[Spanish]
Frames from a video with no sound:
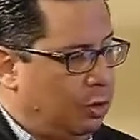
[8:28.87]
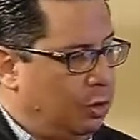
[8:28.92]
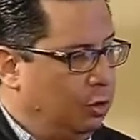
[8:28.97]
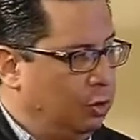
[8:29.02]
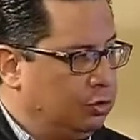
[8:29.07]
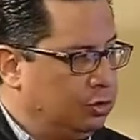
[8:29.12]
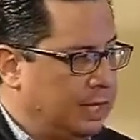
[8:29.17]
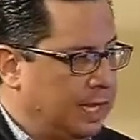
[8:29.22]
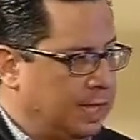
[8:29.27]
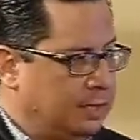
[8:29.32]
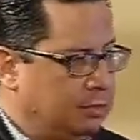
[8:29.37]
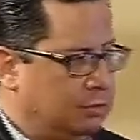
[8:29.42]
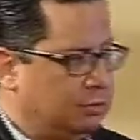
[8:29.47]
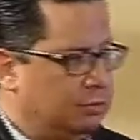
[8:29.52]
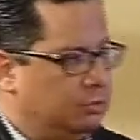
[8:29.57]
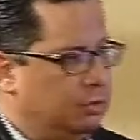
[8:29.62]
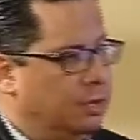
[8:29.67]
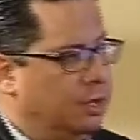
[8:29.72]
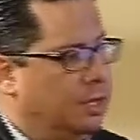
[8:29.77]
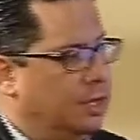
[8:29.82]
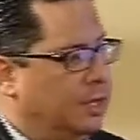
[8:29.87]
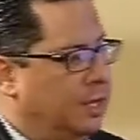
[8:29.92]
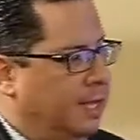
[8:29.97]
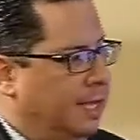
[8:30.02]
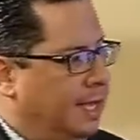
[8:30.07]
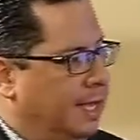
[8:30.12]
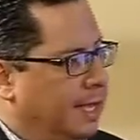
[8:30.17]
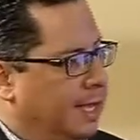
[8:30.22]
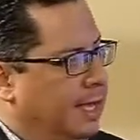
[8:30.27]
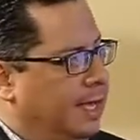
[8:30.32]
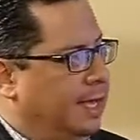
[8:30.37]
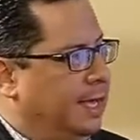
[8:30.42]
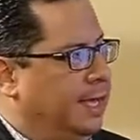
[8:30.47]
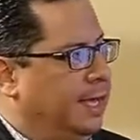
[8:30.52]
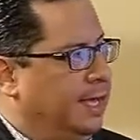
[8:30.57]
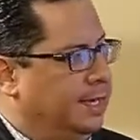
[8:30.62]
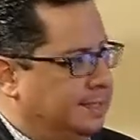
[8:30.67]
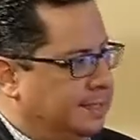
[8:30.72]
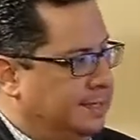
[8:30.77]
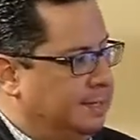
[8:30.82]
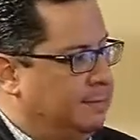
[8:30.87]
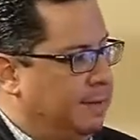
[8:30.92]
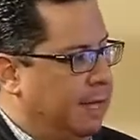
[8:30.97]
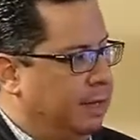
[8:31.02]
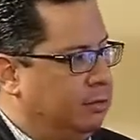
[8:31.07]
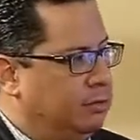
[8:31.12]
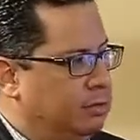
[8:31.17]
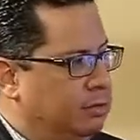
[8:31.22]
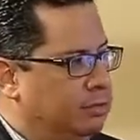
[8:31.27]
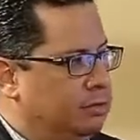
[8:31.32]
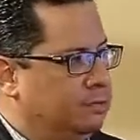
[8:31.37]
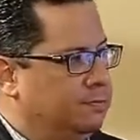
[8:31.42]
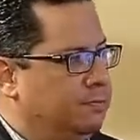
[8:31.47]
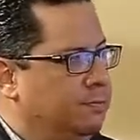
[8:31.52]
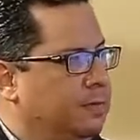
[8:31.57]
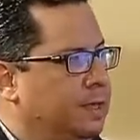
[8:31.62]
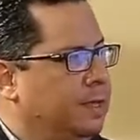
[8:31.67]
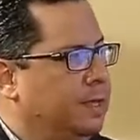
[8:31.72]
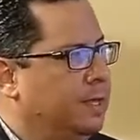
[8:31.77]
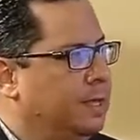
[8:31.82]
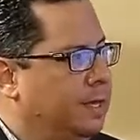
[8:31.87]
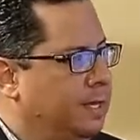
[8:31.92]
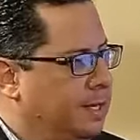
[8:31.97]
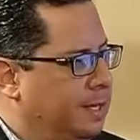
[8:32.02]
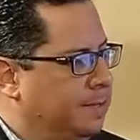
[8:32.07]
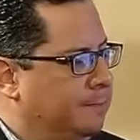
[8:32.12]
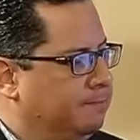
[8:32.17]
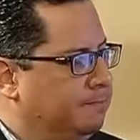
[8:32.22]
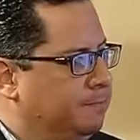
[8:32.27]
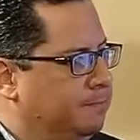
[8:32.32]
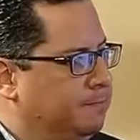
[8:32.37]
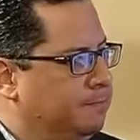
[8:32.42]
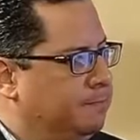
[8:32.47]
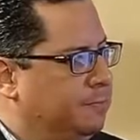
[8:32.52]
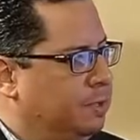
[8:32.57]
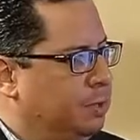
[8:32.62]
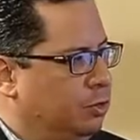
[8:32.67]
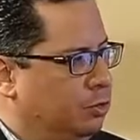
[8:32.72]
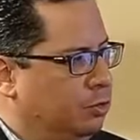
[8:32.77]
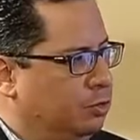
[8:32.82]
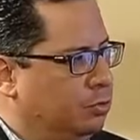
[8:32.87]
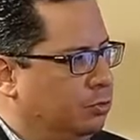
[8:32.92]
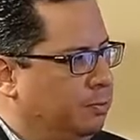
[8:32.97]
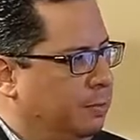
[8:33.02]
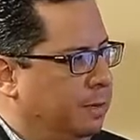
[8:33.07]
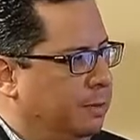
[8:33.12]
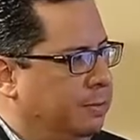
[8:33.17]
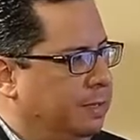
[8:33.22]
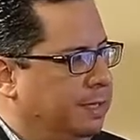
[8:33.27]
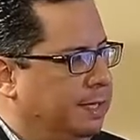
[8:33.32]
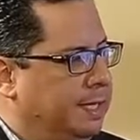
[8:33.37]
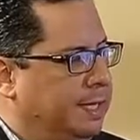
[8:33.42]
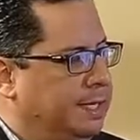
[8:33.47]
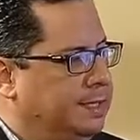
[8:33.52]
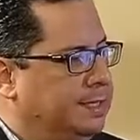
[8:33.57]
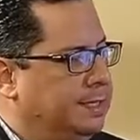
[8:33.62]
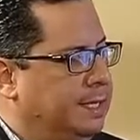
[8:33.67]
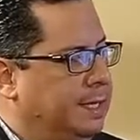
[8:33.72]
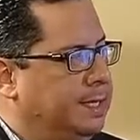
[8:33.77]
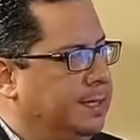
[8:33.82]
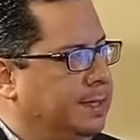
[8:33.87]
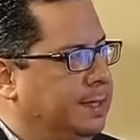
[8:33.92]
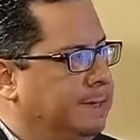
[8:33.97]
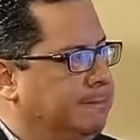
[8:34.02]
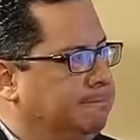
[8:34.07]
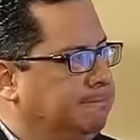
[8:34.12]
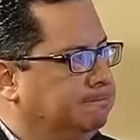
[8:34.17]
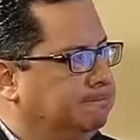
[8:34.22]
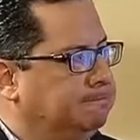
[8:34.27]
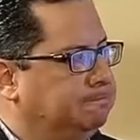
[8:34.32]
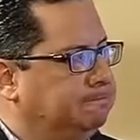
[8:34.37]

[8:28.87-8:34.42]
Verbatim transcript: los casos eh, estimados. Si nos permiten la siguiente.